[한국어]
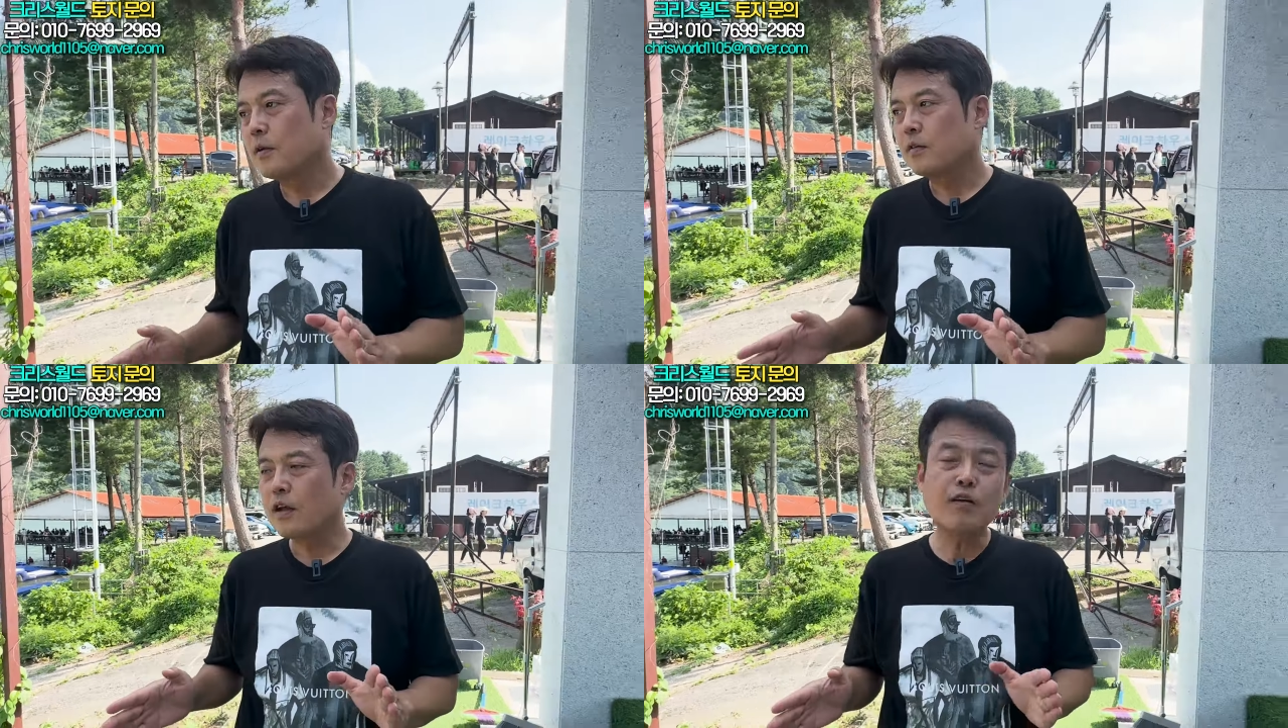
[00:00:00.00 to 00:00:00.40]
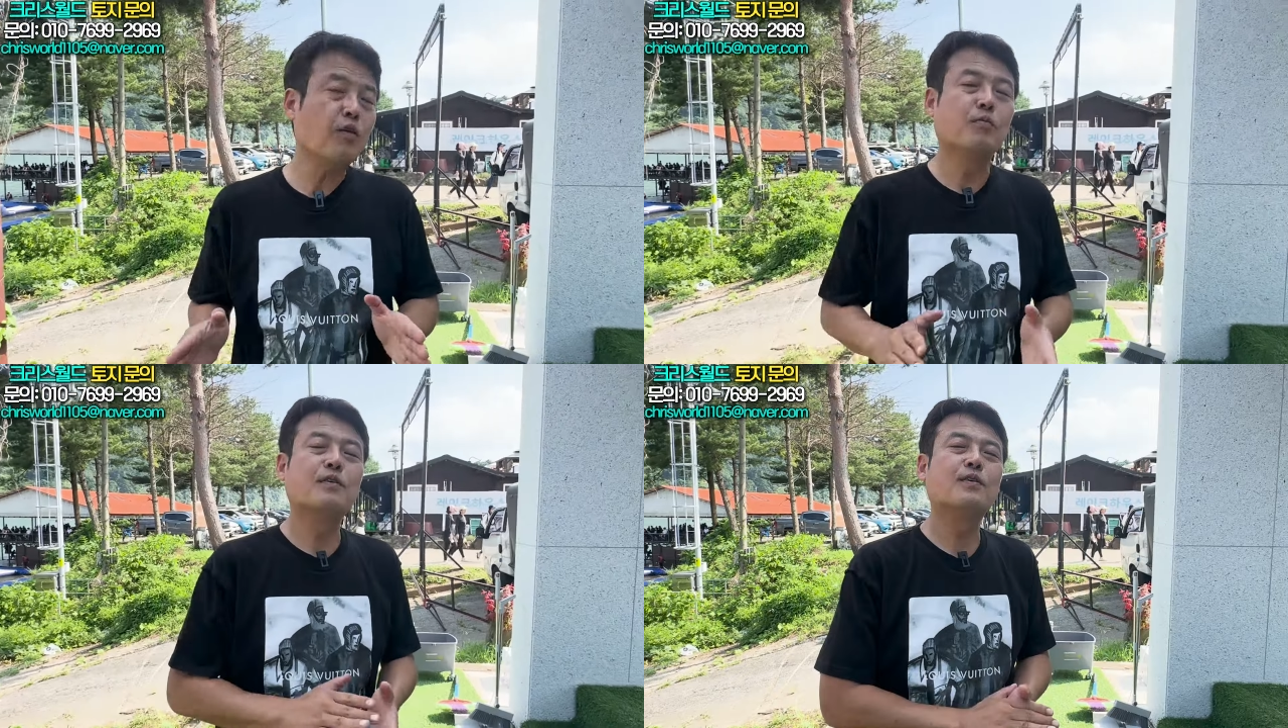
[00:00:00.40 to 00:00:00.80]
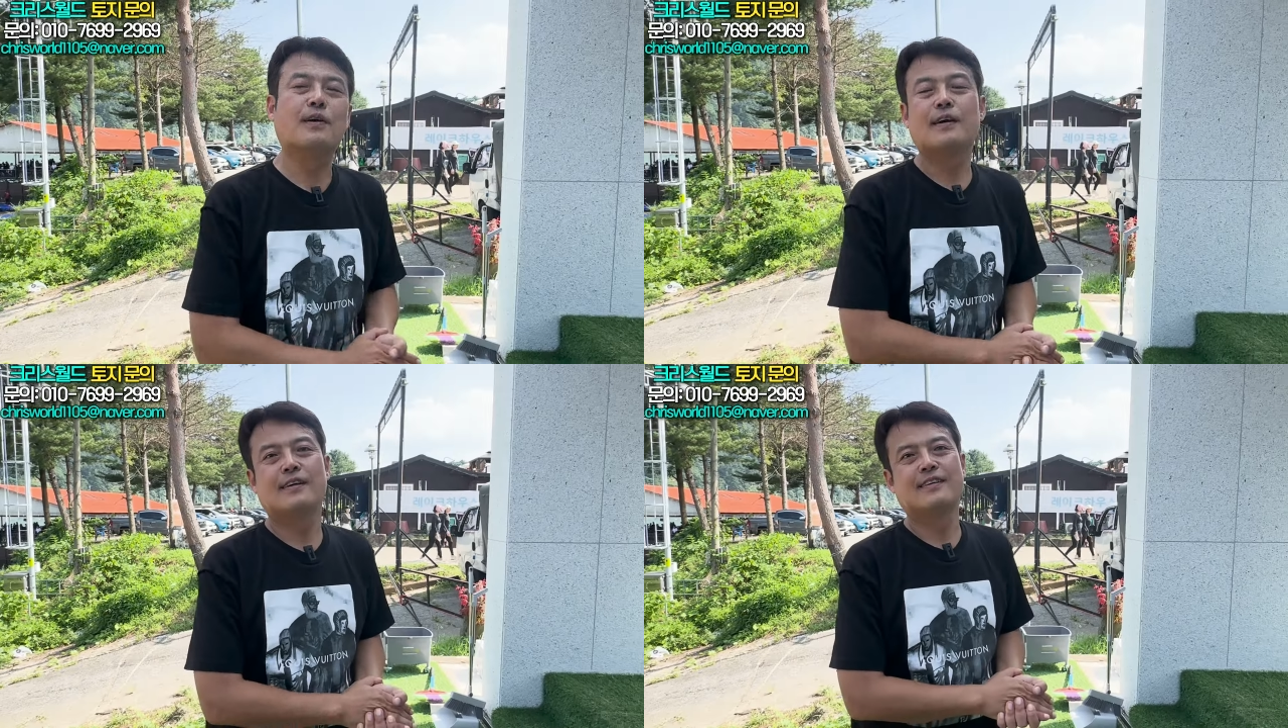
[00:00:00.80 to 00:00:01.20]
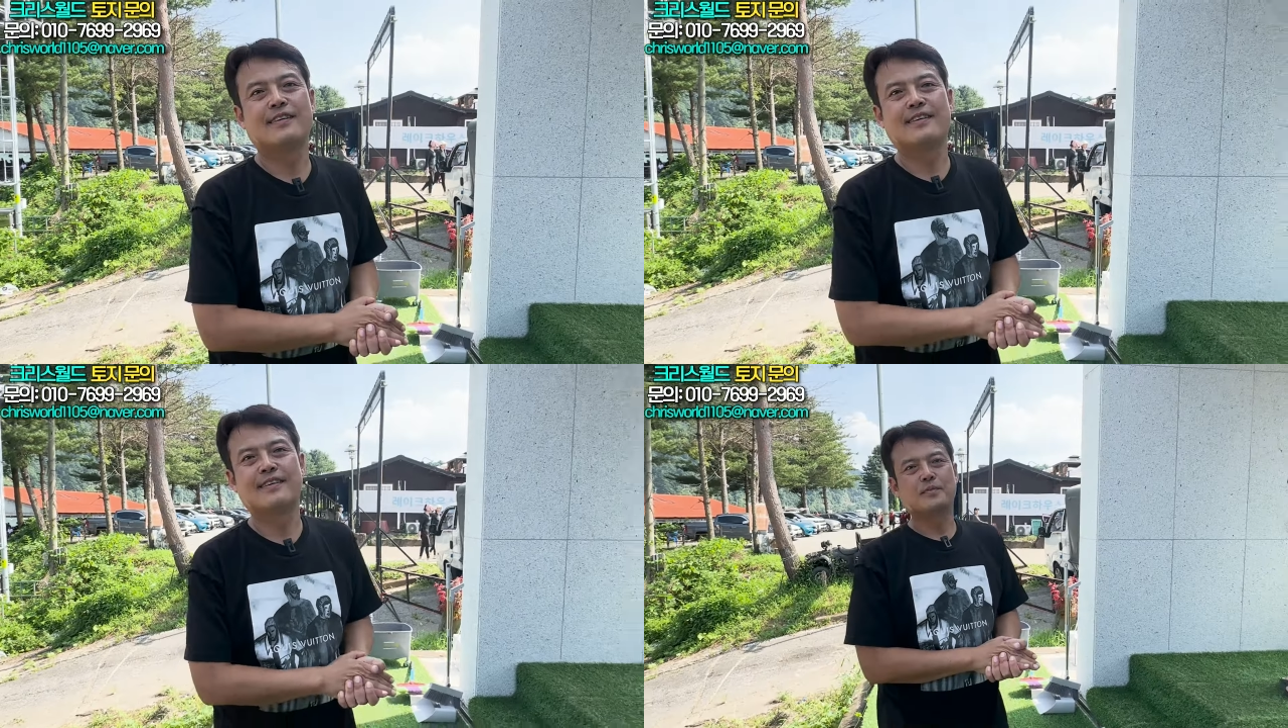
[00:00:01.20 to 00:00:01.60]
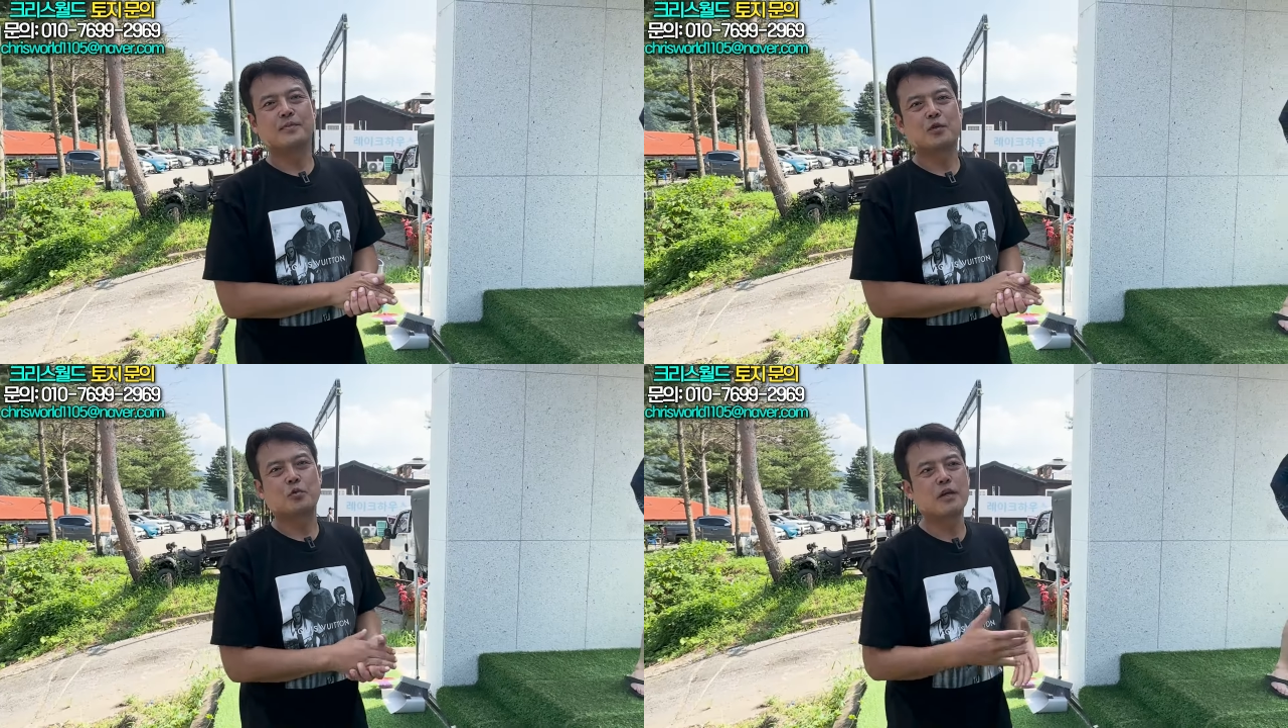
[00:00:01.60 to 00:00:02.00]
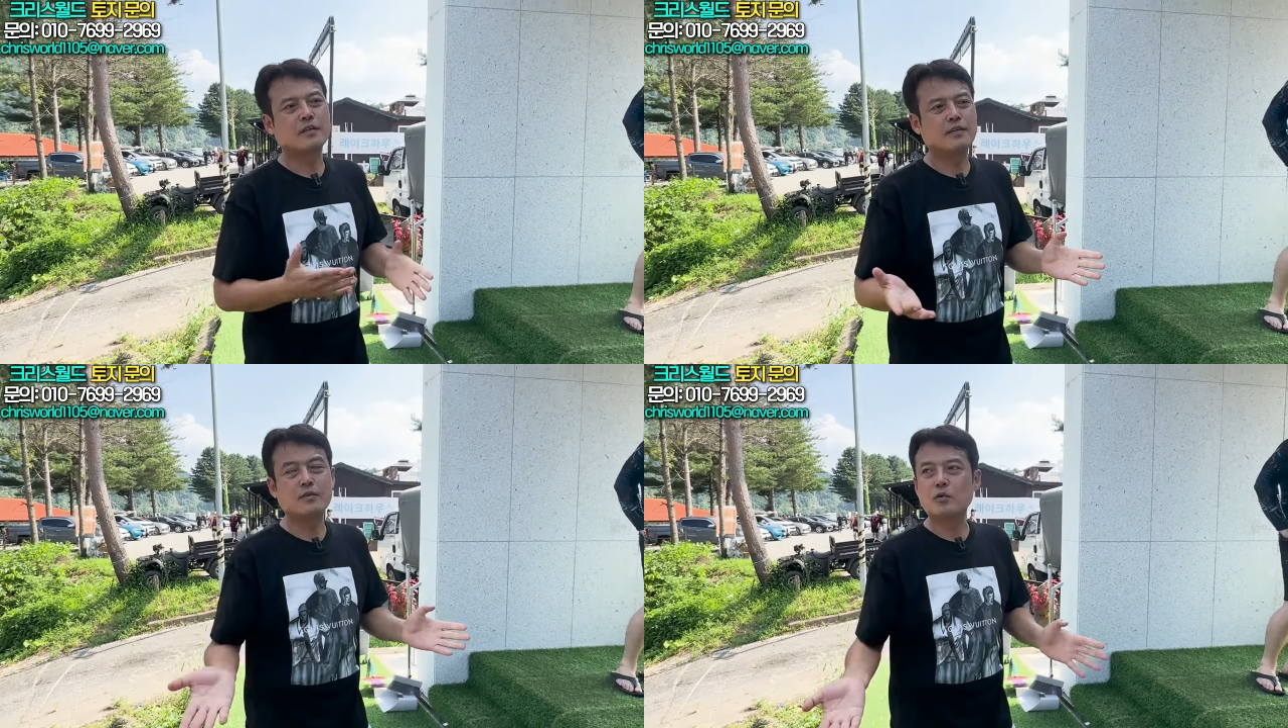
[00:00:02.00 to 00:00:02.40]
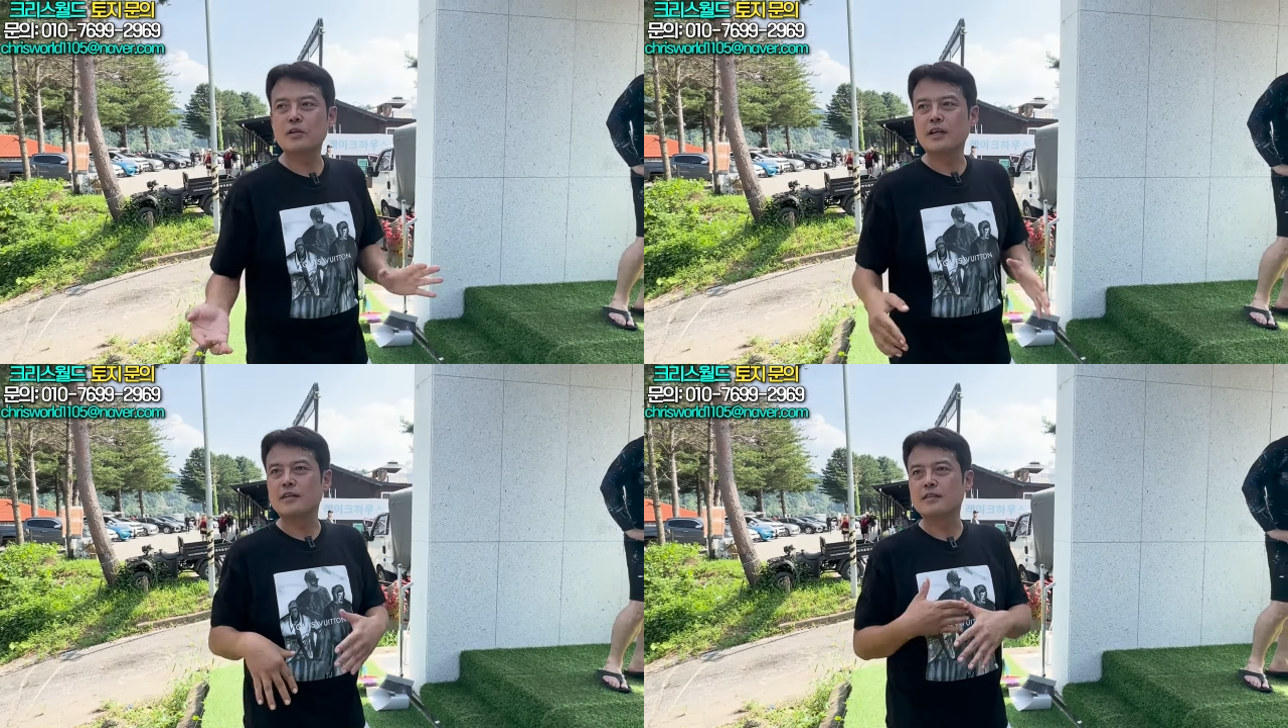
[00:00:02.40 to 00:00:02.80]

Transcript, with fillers: 상관없는 거야. 고객들을 꼭,